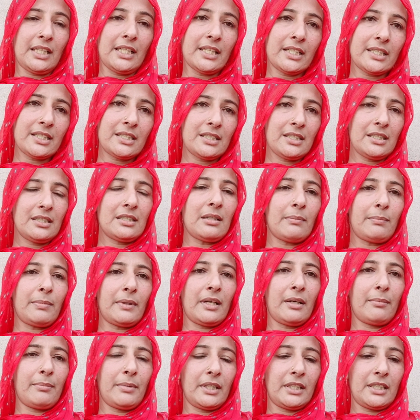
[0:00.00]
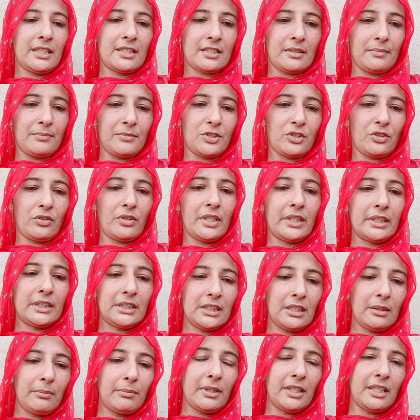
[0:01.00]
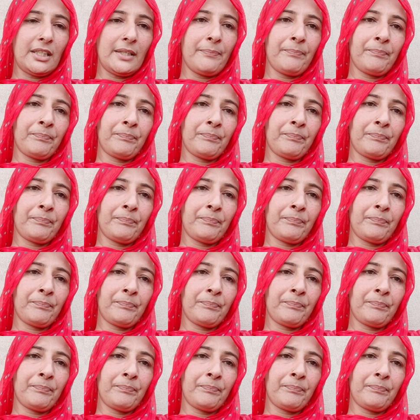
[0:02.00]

हर चीज़ आप आपने समझावा चाहिए